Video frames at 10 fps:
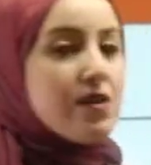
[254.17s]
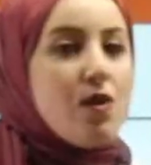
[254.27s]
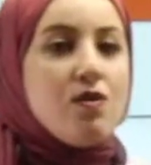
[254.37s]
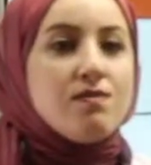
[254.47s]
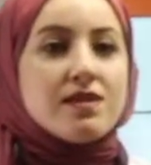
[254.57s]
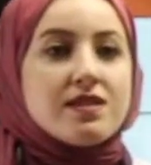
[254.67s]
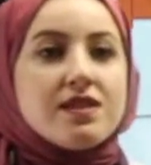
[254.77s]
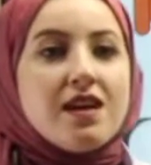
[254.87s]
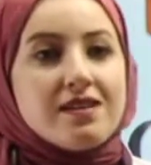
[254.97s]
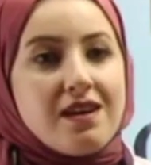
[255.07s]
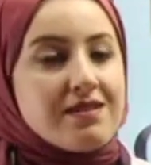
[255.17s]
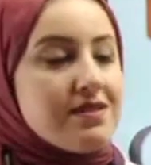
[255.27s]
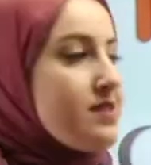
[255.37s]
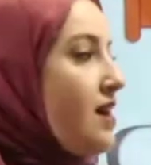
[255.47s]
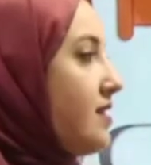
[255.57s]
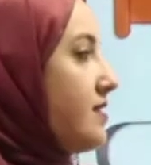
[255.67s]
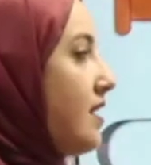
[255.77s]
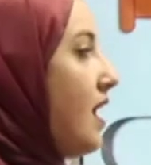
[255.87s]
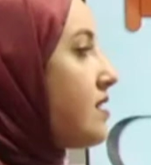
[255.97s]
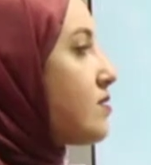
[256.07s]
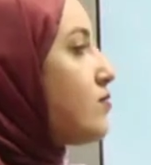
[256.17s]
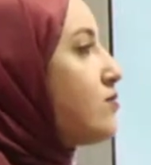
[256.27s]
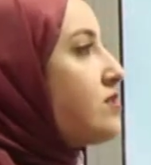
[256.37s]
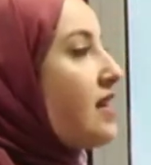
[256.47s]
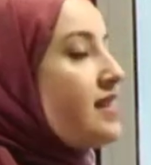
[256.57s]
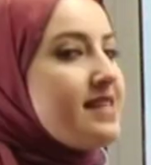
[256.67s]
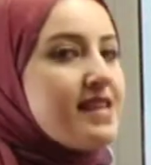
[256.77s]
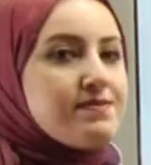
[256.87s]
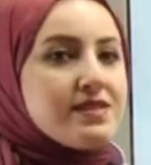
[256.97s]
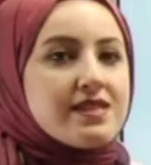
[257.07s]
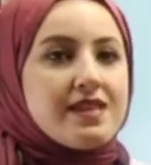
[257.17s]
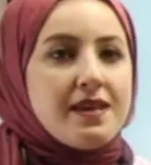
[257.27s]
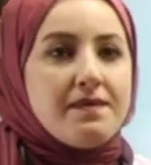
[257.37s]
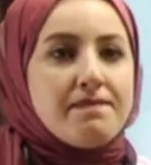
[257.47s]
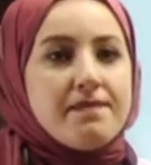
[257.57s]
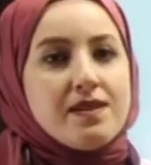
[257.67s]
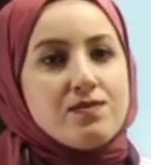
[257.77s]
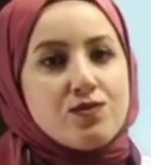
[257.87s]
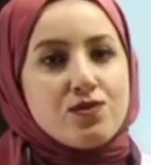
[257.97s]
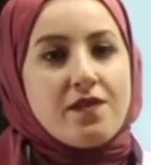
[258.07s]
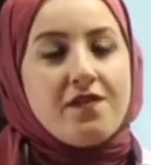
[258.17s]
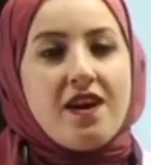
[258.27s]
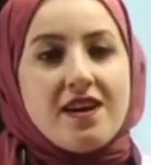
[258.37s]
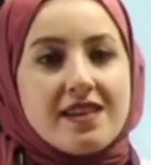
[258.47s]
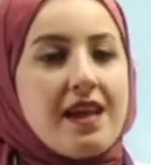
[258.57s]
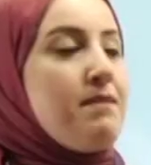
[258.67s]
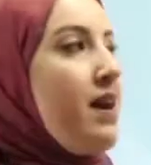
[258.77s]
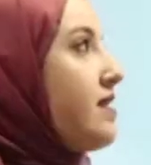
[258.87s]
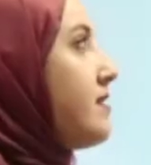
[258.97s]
olmasına katkı sağladı. Artık ulusal liderimiz kim? Mustafa Kemal